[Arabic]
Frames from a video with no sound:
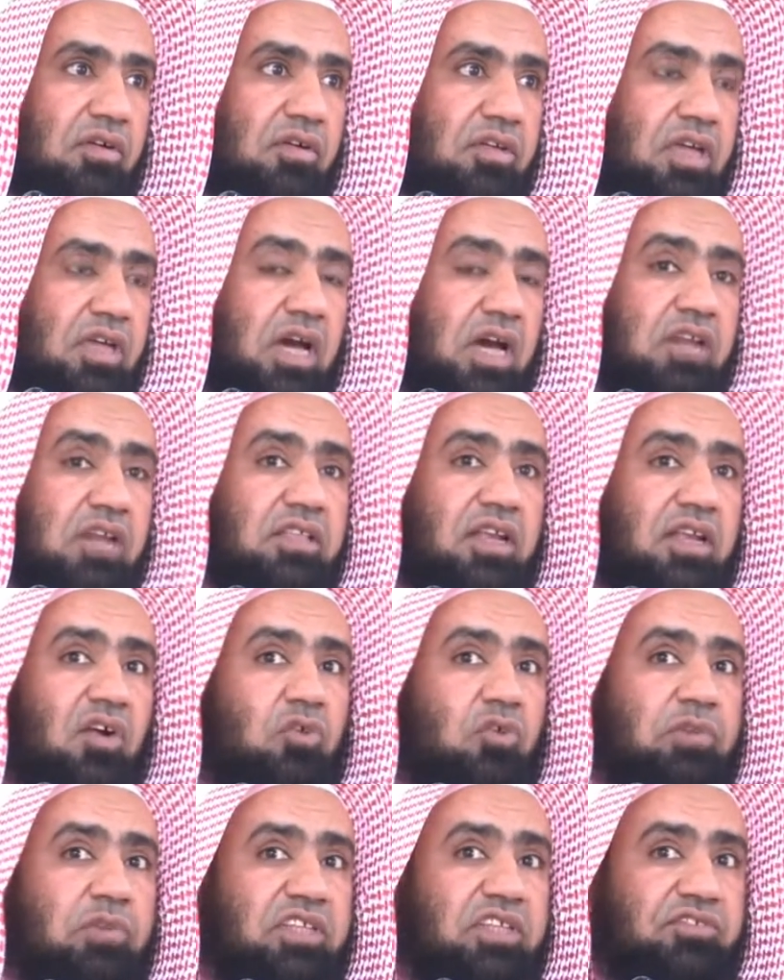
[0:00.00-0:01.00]
كان
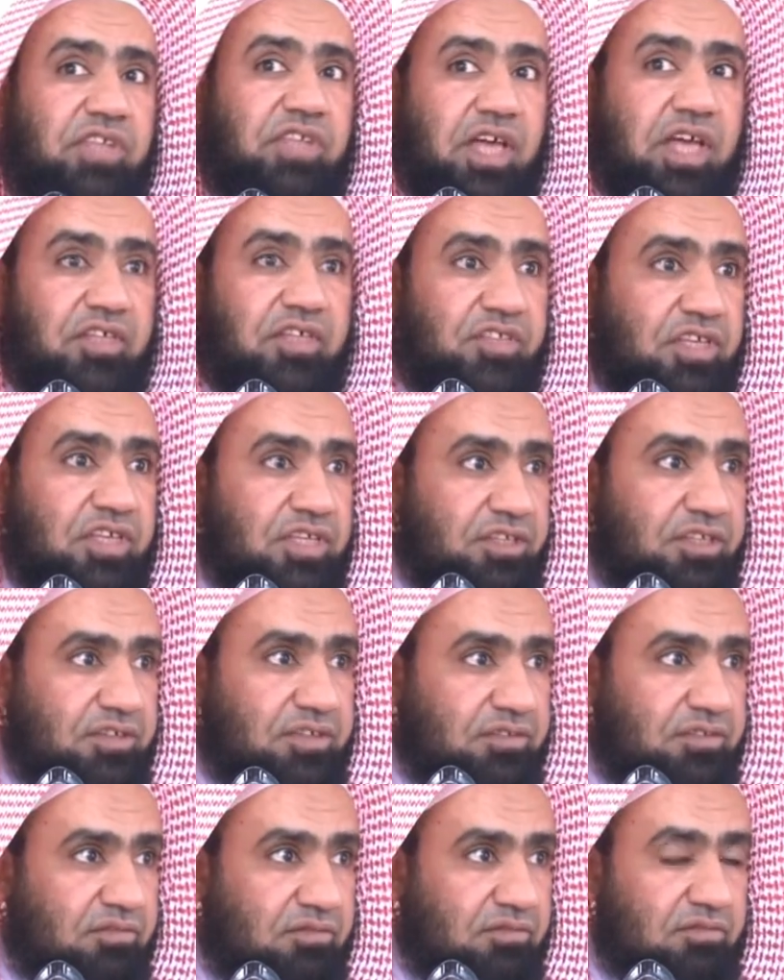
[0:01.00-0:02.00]
لهما التأثير
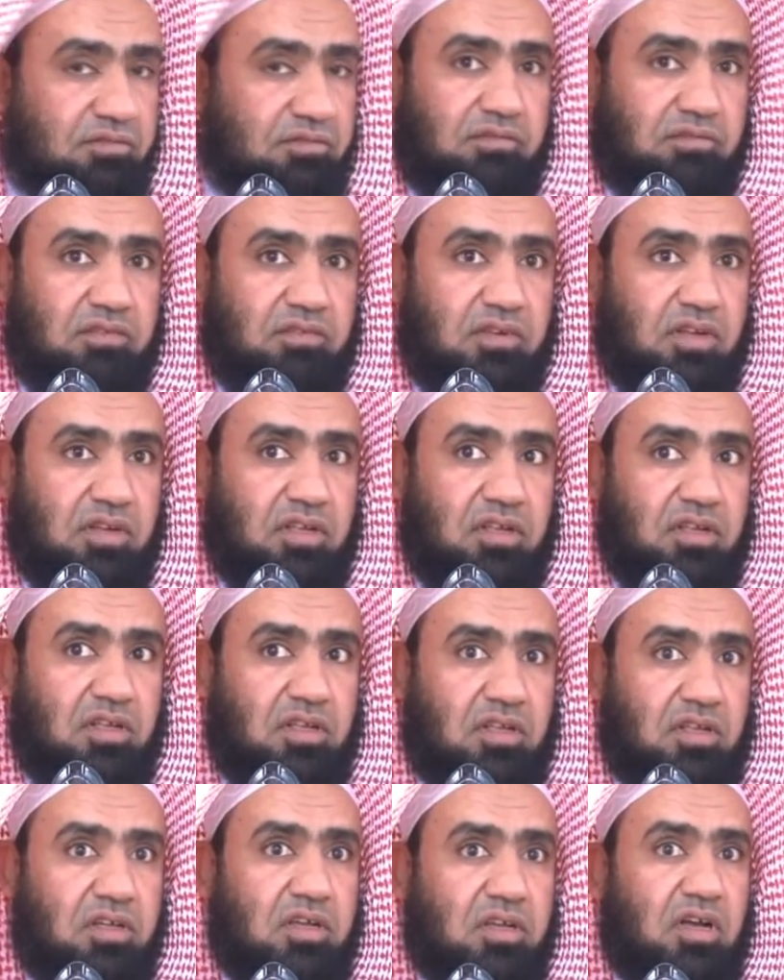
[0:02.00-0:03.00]

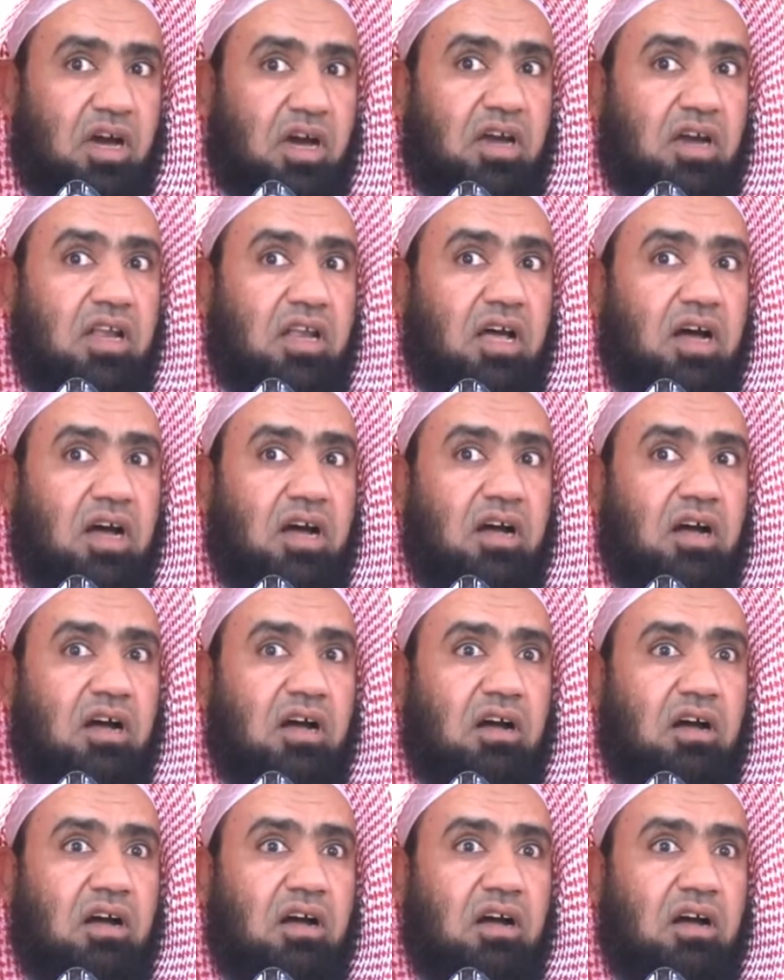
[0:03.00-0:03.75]
على